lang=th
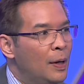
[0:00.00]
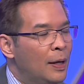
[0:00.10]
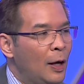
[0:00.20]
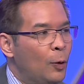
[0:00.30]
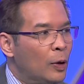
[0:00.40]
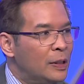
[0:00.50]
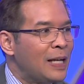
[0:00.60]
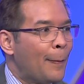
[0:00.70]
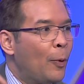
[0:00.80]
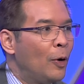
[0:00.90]
แล้วคุณก็จั
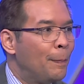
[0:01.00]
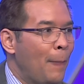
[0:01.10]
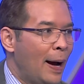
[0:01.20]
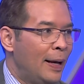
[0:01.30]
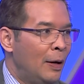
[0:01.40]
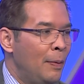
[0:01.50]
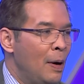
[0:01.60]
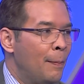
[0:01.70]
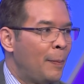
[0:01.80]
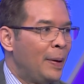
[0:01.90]
บคนไปแล้ว
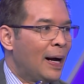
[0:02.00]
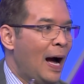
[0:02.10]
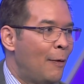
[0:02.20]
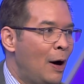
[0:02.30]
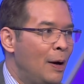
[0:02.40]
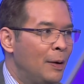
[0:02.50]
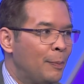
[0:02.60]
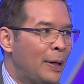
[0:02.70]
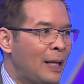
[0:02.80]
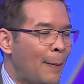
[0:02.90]
มันมีข่าวว่าไป
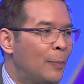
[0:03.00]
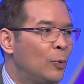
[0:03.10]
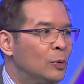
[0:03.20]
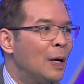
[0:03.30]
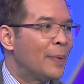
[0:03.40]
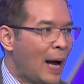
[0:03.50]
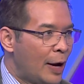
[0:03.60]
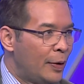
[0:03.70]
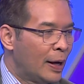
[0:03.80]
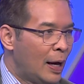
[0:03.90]
ทำรุ้งทำร้าย
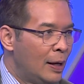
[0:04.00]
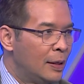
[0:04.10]
ด้วยไง